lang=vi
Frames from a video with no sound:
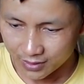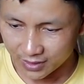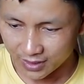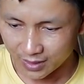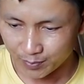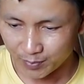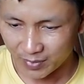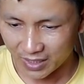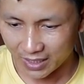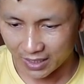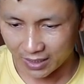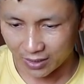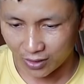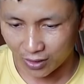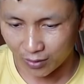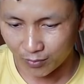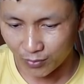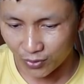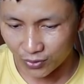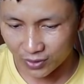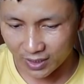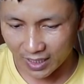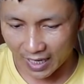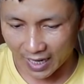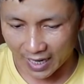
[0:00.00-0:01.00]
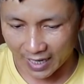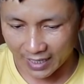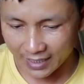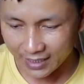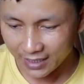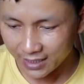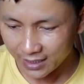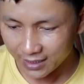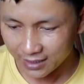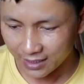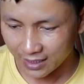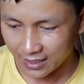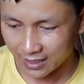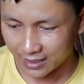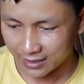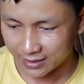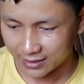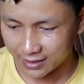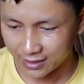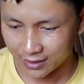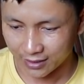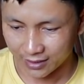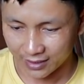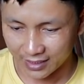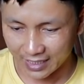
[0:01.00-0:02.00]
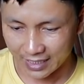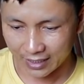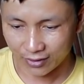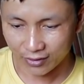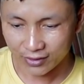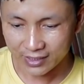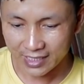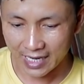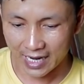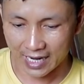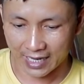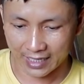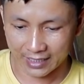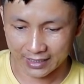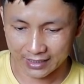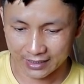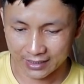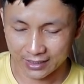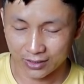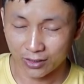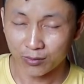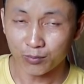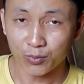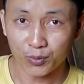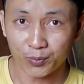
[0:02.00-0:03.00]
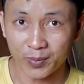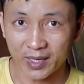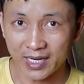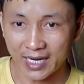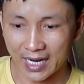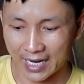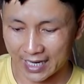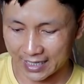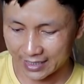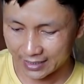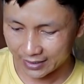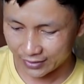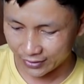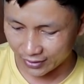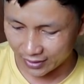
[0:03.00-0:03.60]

nhưng mà có một cái á, là sợi này nó dài chỉ có một mét hai